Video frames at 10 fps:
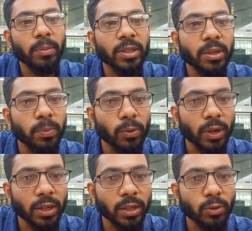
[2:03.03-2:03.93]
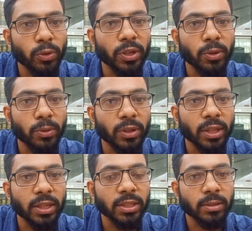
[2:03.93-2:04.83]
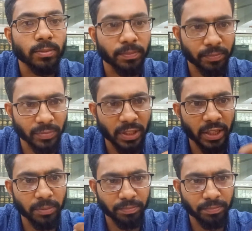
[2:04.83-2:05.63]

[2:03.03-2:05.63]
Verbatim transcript: আমাদের প্রোডাক্টটা তৈরি করতে যে